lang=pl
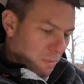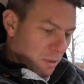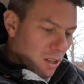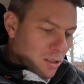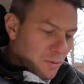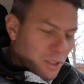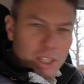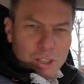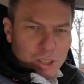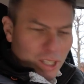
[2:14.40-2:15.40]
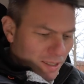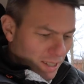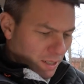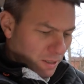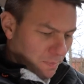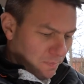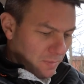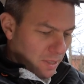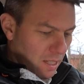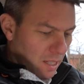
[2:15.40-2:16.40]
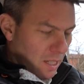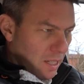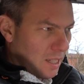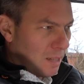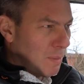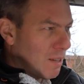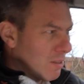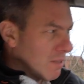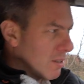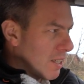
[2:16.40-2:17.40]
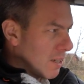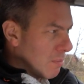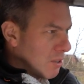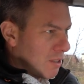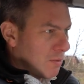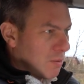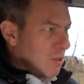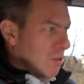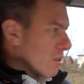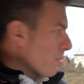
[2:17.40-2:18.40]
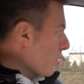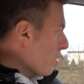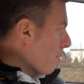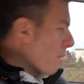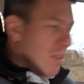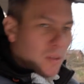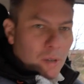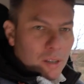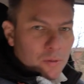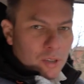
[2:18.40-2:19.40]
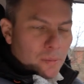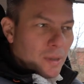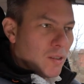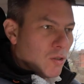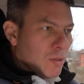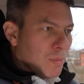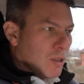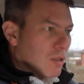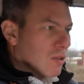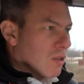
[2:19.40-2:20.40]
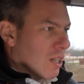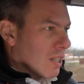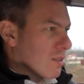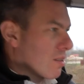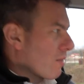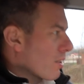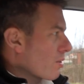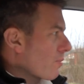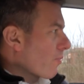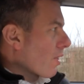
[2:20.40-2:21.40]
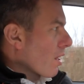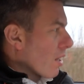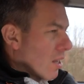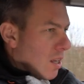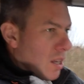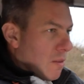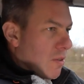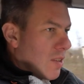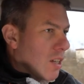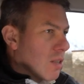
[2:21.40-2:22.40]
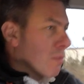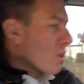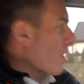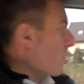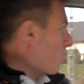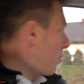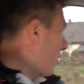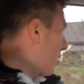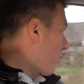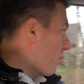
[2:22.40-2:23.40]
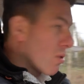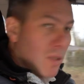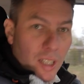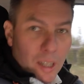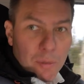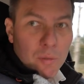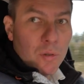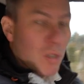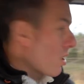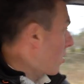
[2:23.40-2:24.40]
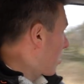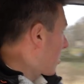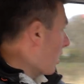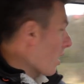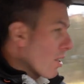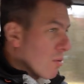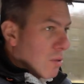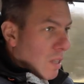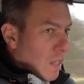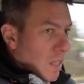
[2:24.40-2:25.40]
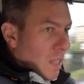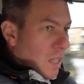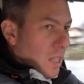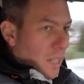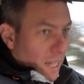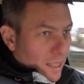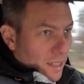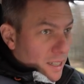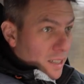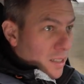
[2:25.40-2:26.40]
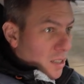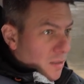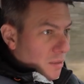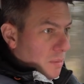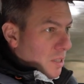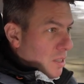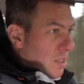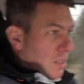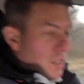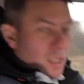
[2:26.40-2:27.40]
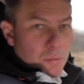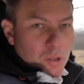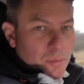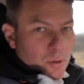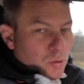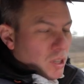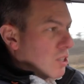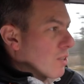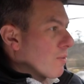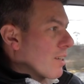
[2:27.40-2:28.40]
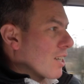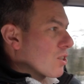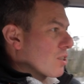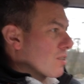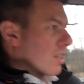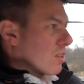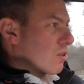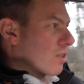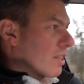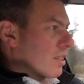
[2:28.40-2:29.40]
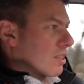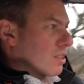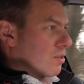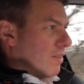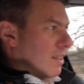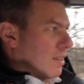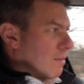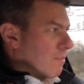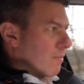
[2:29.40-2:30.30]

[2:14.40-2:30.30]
Moi drodzy, w dzisiejszych czasach naprawdę wydaje mi się, że wszystko można bardzo łatwo i bardzo szybko zorganizować. Wystarczy posiadać odpowiednie urządzenia, podłączenie do internetu, kartę kredytową i możemy ruszać w każdy zakątek świata.